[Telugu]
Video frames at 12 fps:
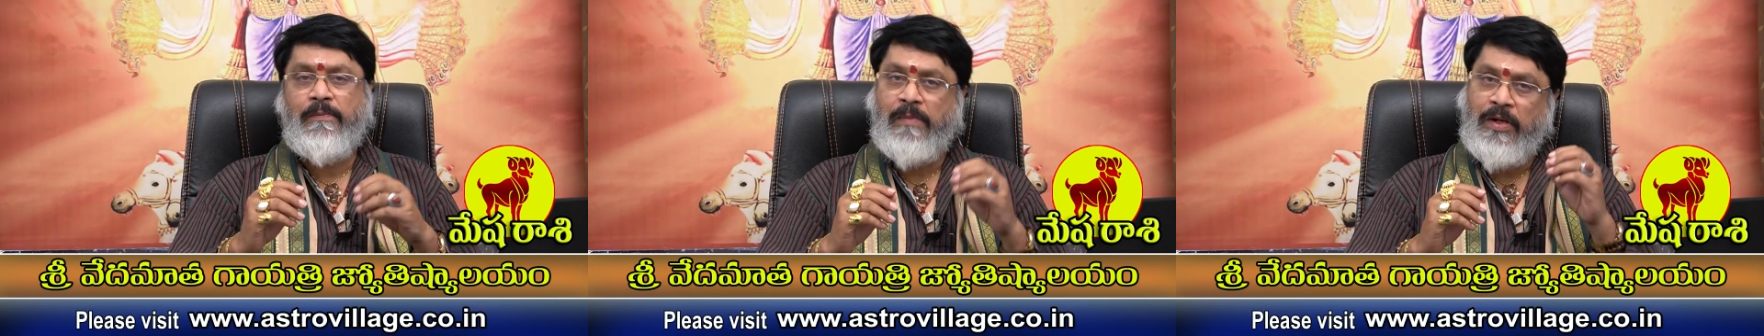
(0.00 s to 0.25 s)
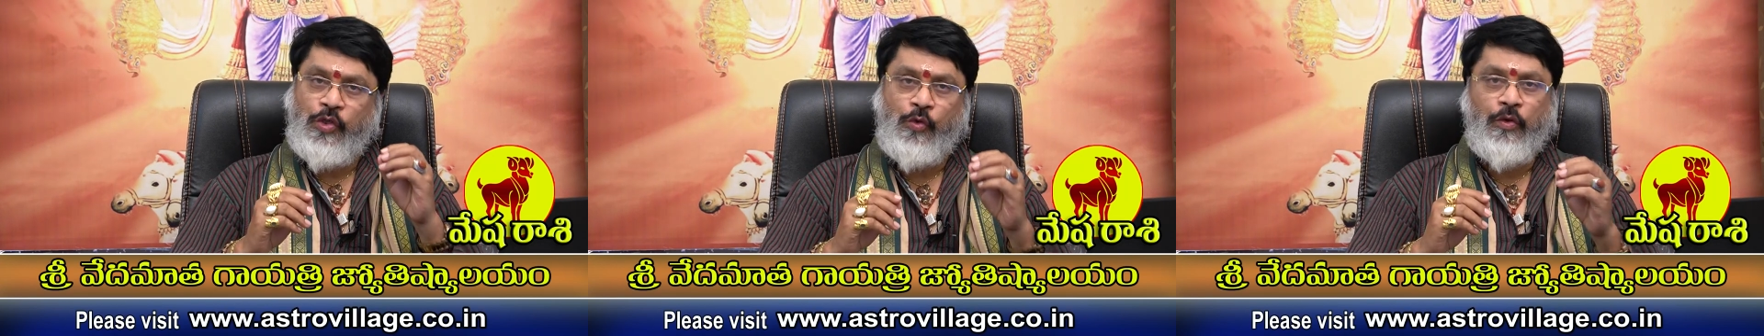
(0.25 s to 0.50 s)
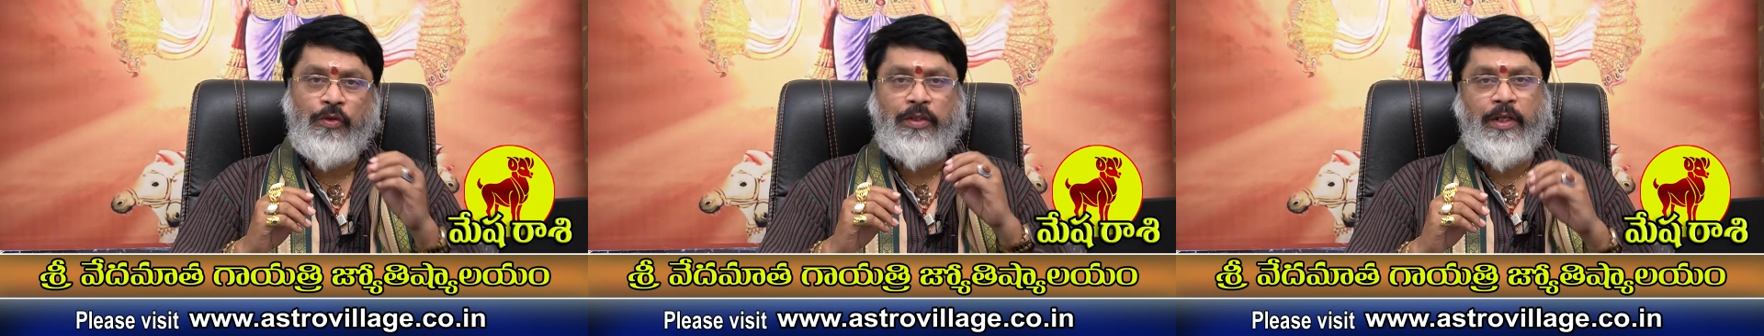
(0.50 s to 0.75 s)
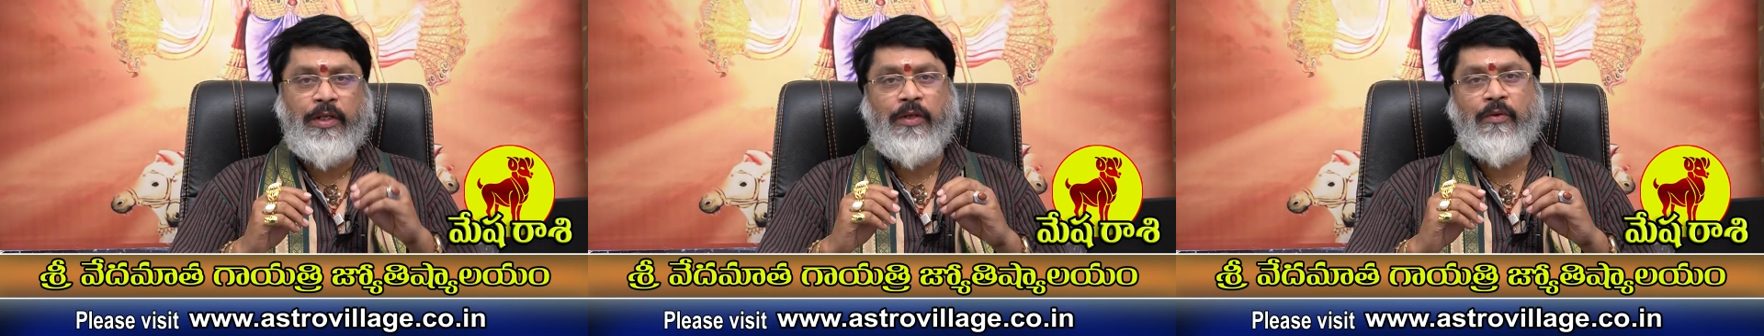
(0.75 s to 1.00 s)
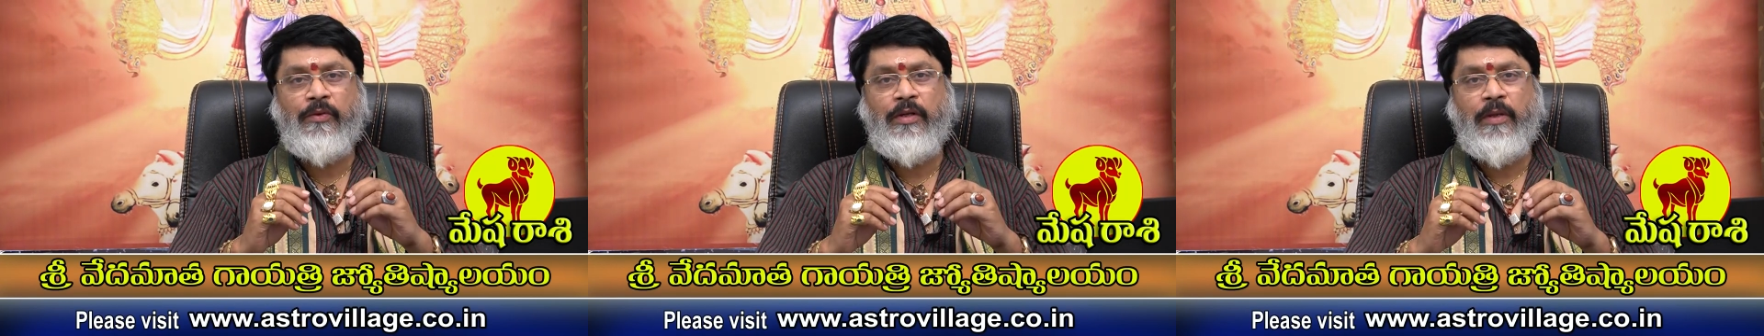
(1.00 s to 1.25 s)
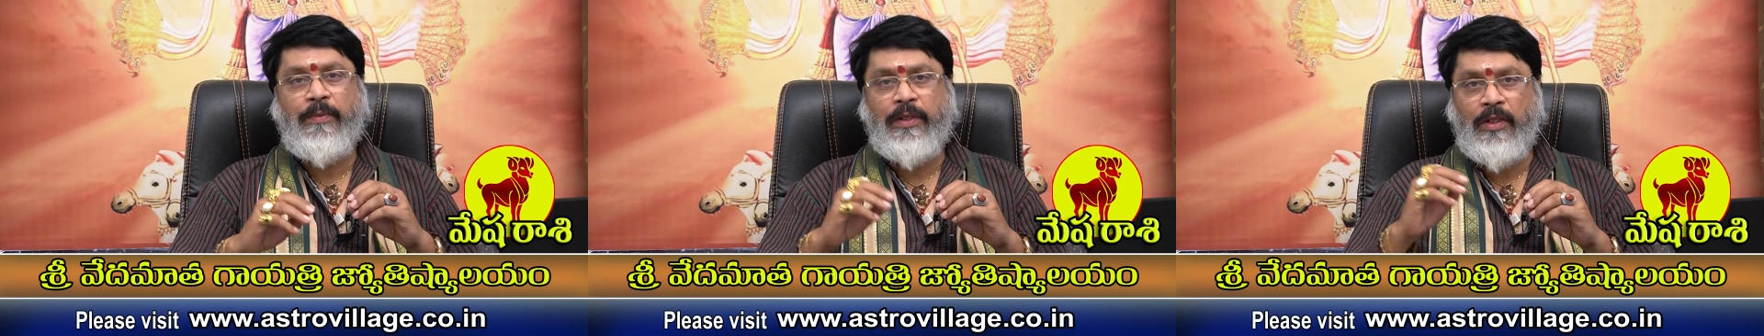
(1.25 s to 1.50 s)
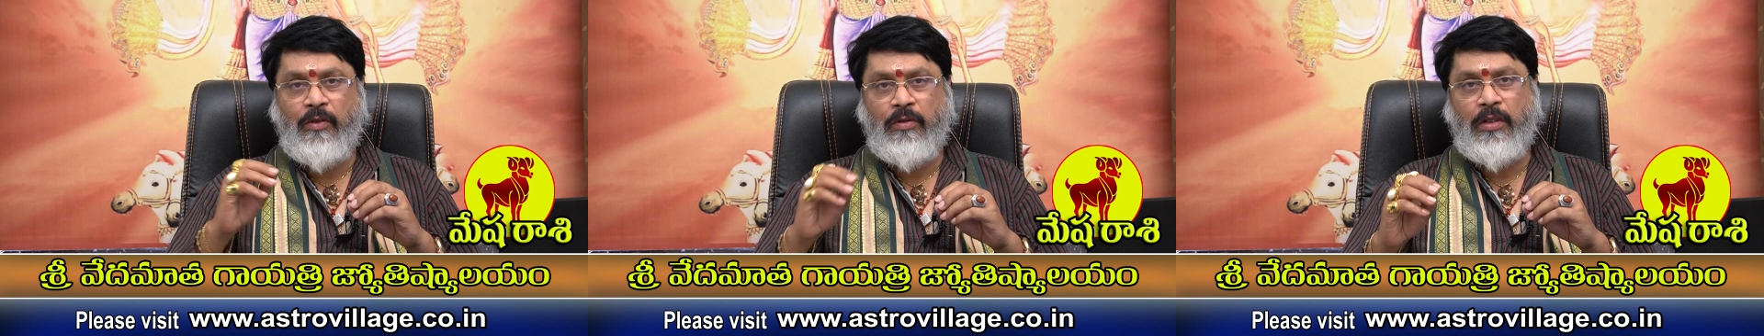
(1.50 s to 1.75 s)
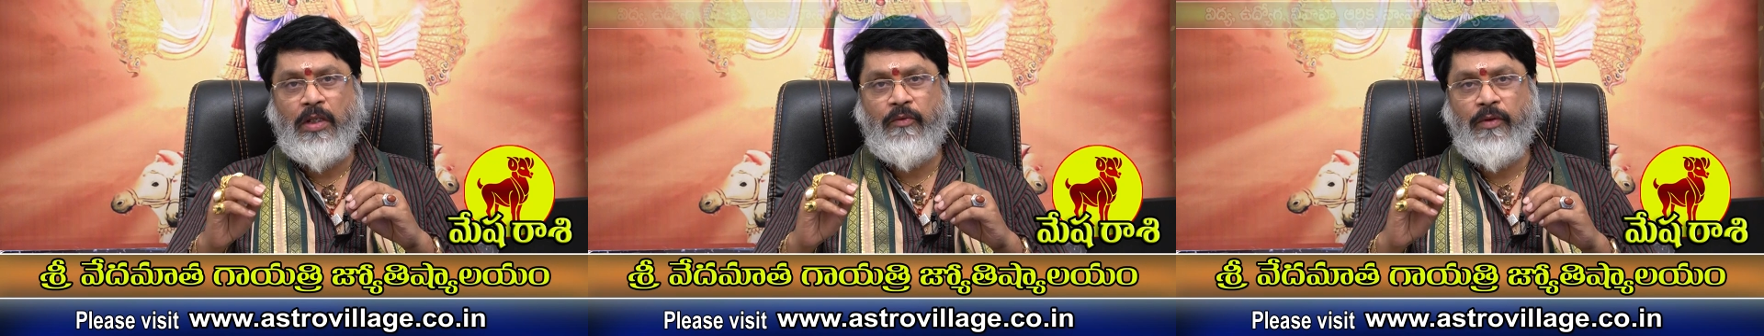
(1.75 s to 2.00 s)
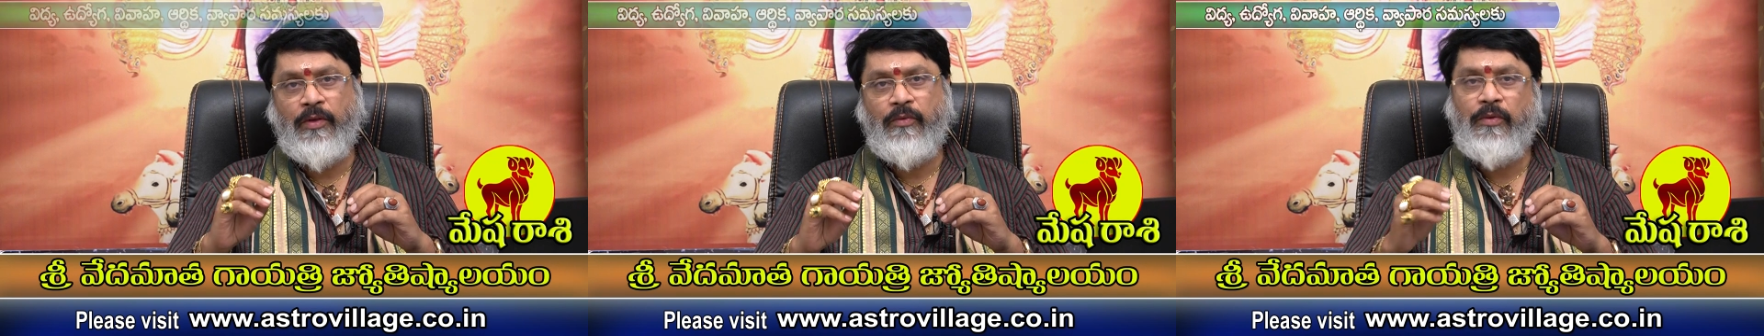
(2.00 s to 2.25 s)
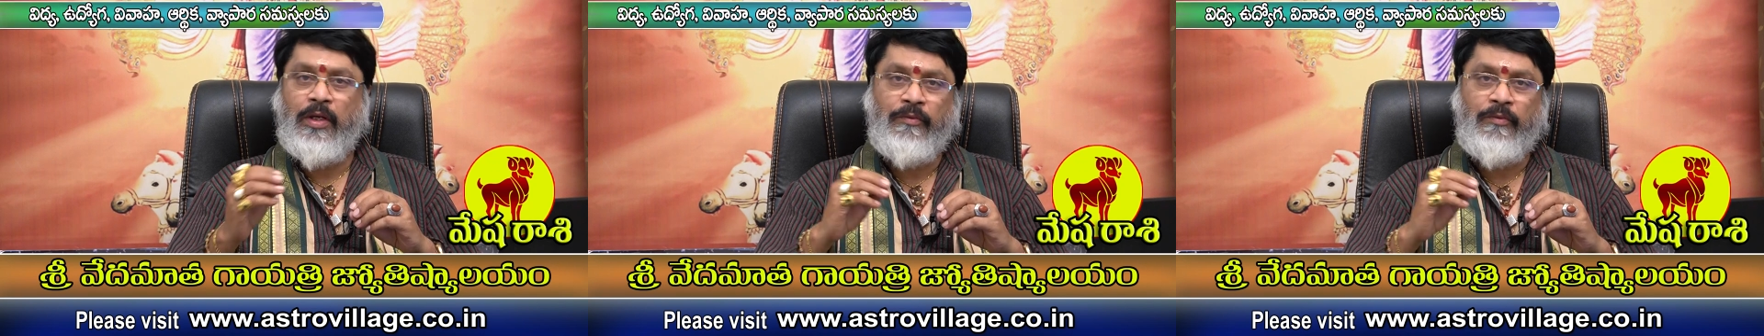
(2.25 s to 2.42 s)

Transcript: మార్చి ఒకటో తారీఖు నుండి పదిహేనో తారీఖు వరకు